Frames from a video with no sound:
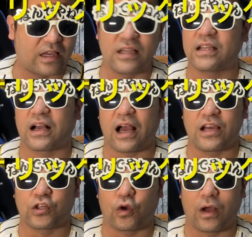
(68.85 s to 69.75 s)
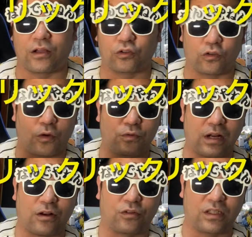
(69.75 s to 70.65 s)
稗田解消&野
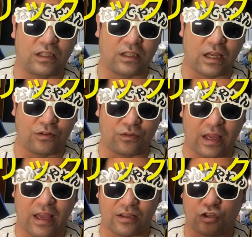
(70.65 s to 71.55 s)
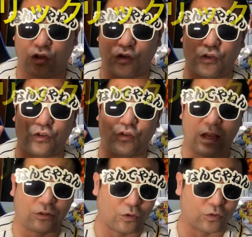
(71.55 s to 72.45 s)
村の ディーエヌエー 注入
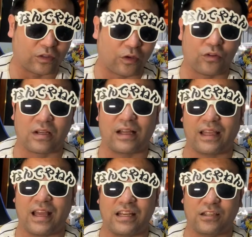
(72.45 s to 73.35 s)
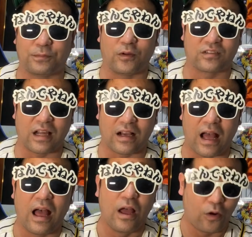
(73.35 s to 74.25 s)
へということで、こちらデイリースポーツさん
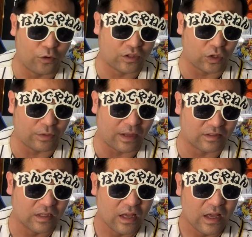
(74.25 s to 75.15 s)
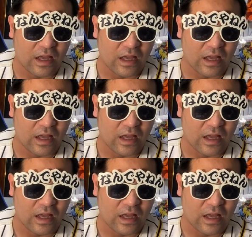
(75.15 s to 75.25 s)
が報じております。